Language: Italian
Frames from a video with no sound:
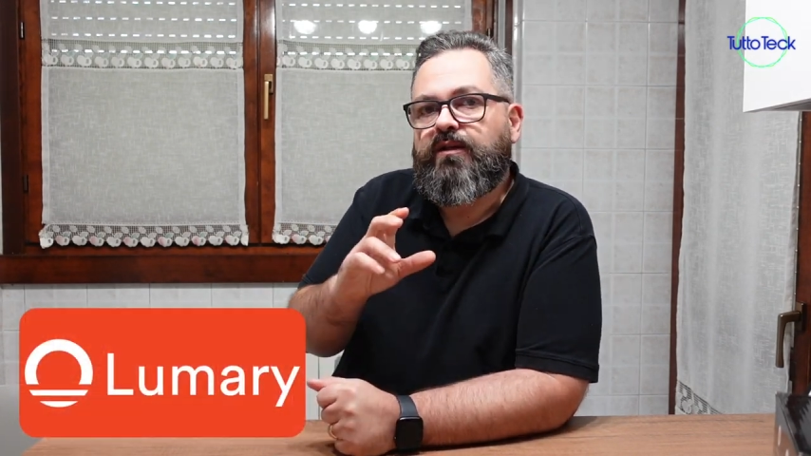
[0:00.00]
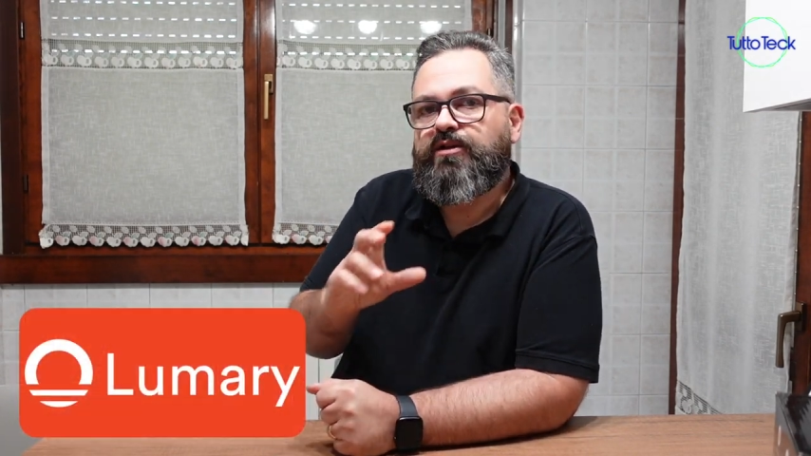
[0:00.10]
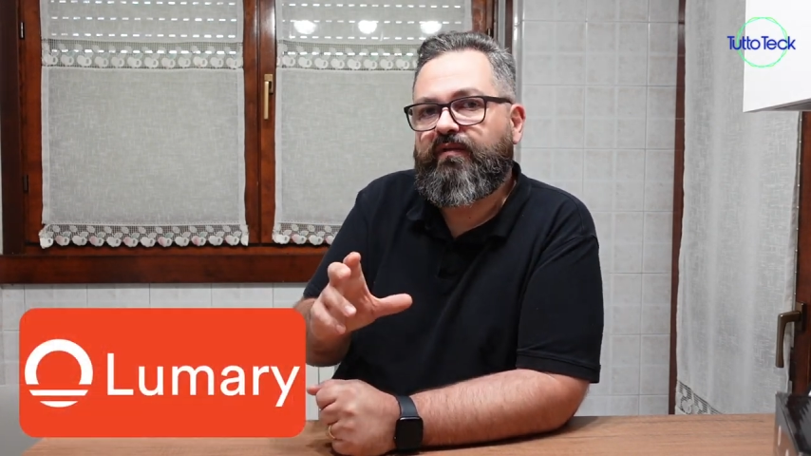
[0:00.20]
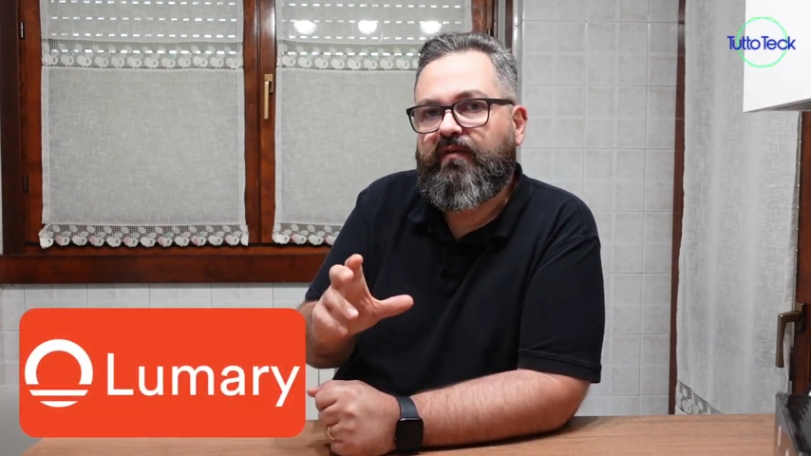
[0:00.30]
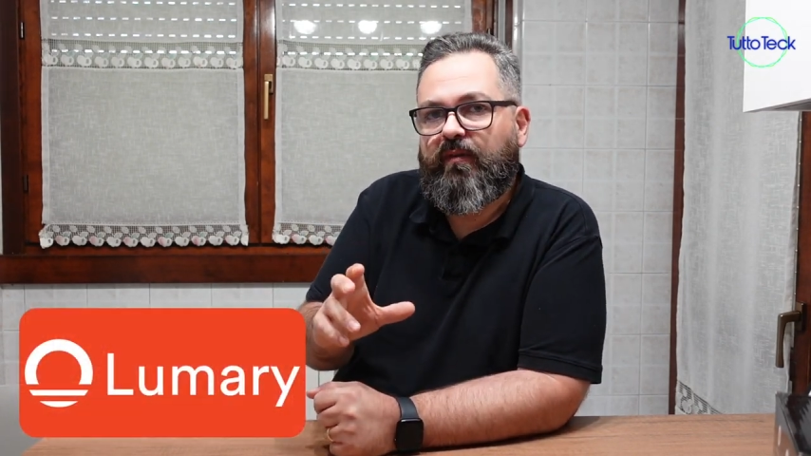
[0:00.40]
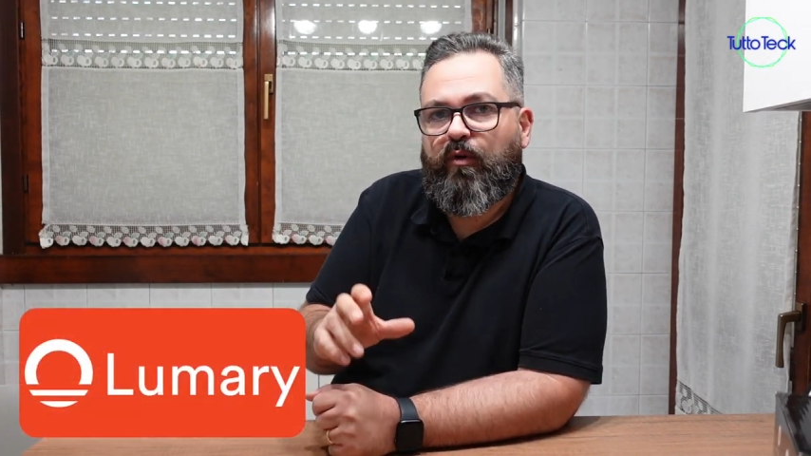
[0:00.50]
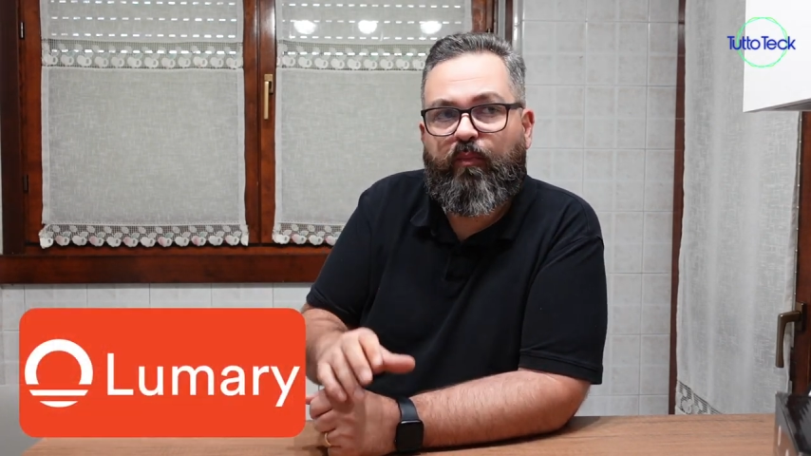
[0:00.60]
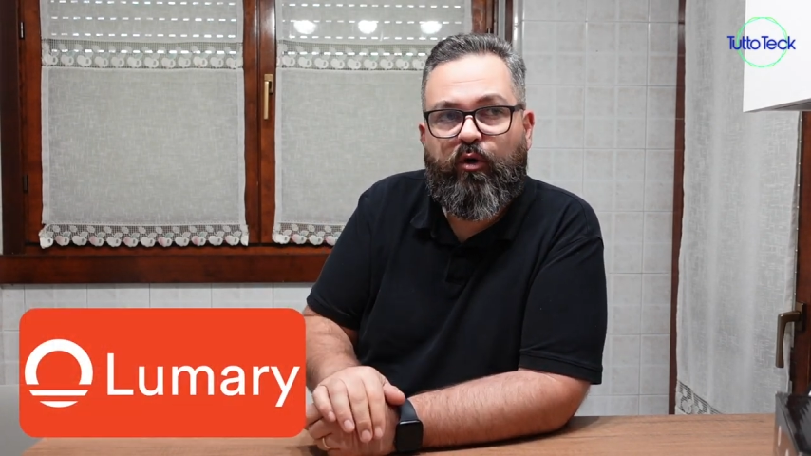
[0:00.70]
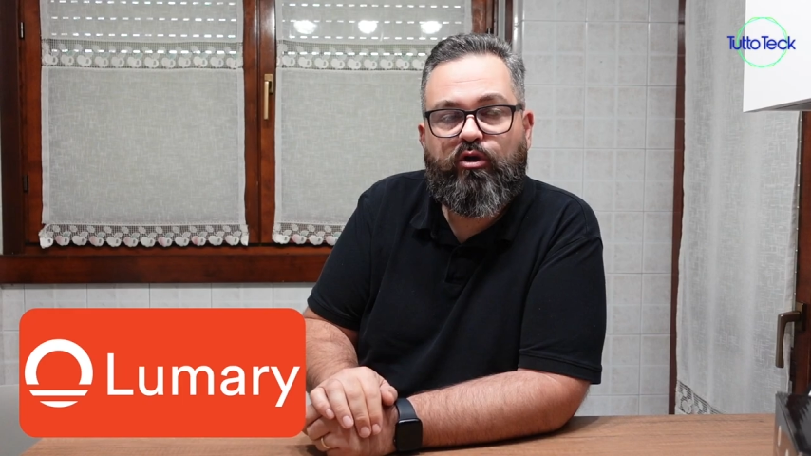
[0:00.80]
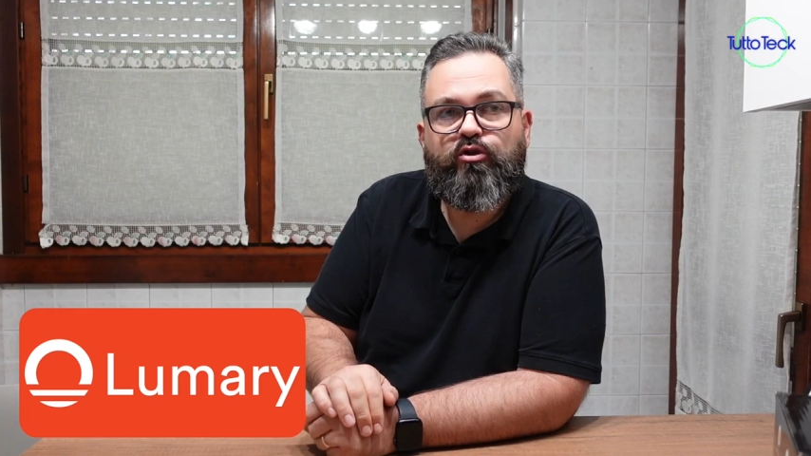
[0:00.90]
Ci aveva
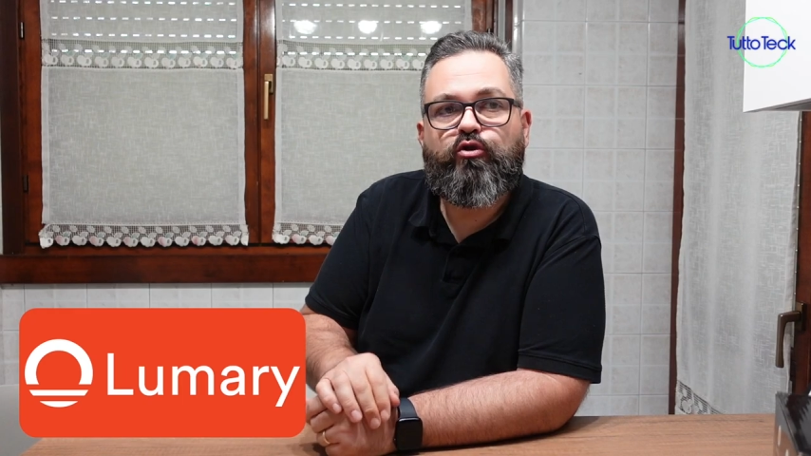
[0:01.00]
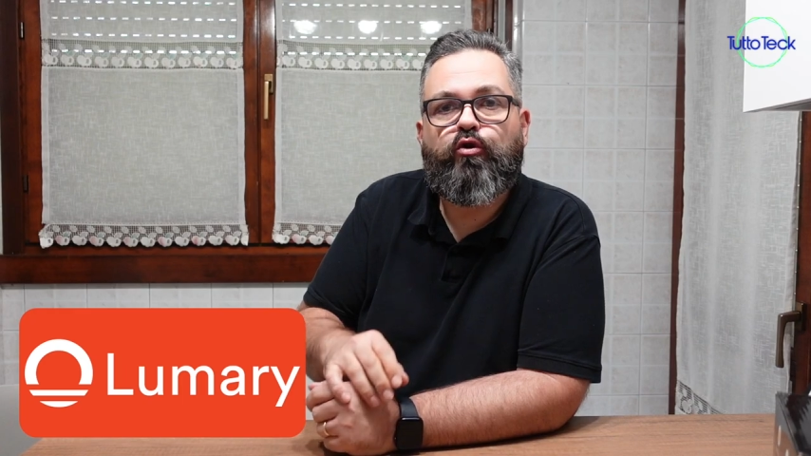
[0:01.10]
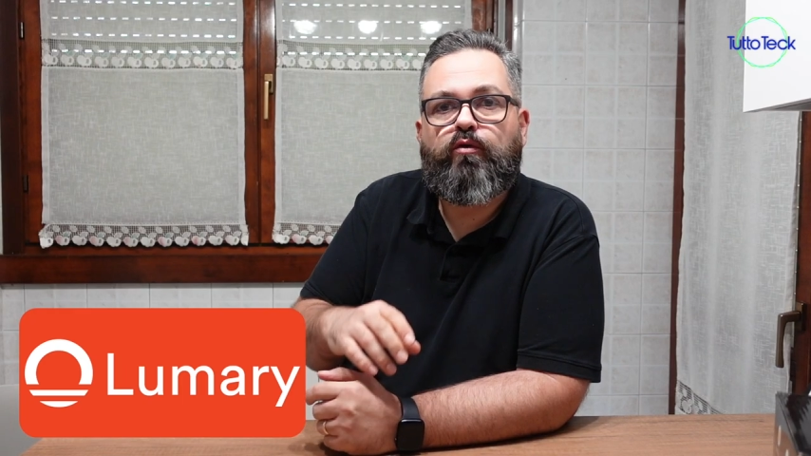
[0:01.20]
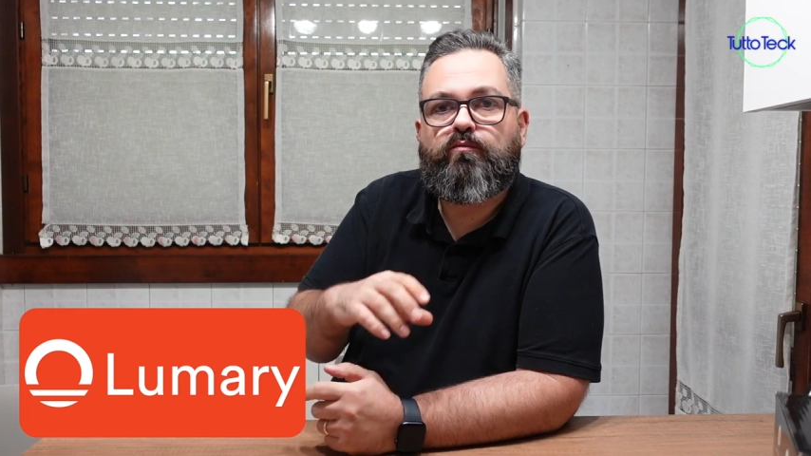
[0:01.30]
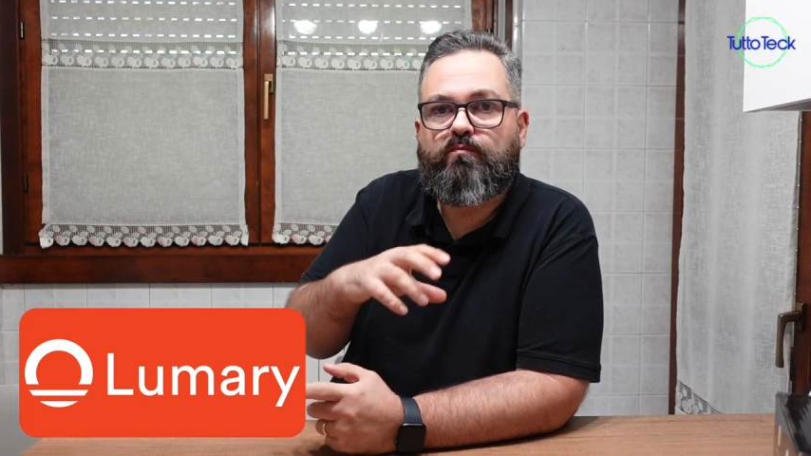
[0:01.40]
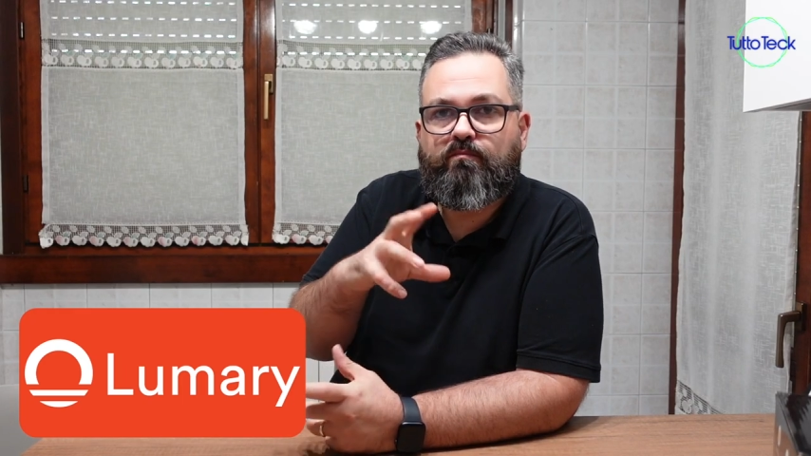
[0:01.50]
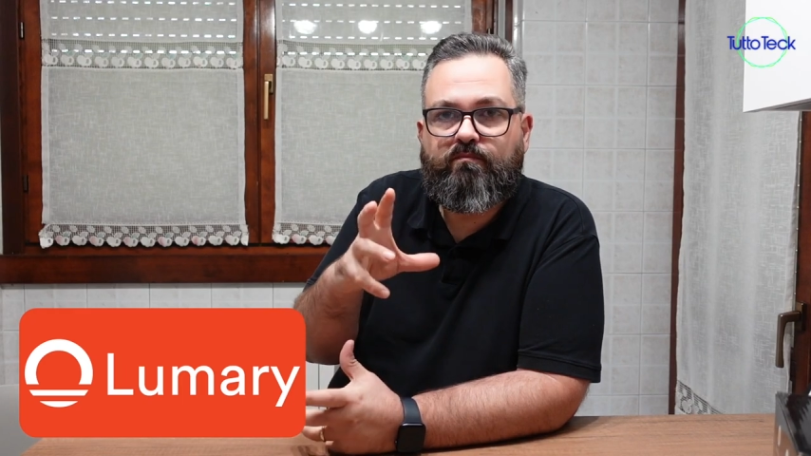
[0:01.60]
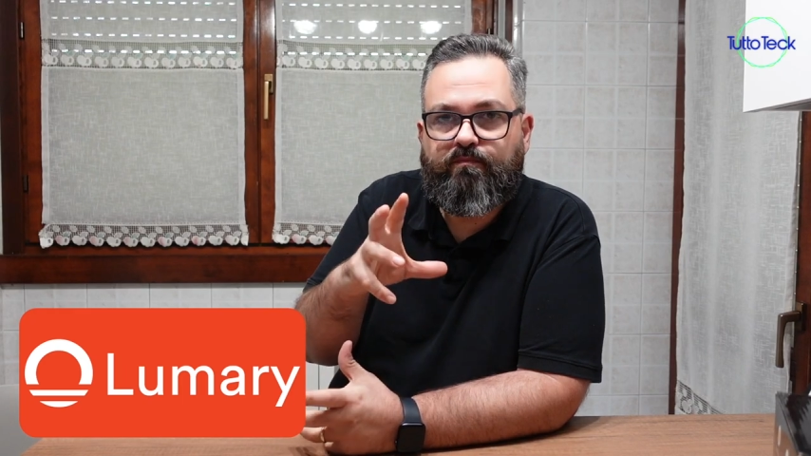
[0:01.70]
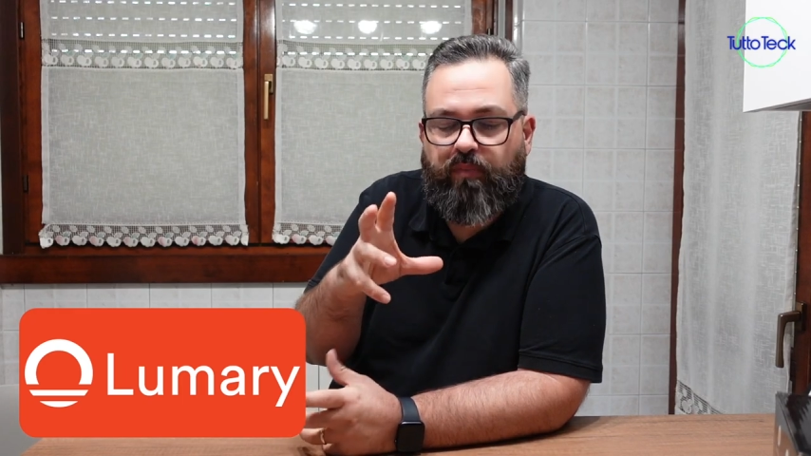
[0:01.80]
proposto un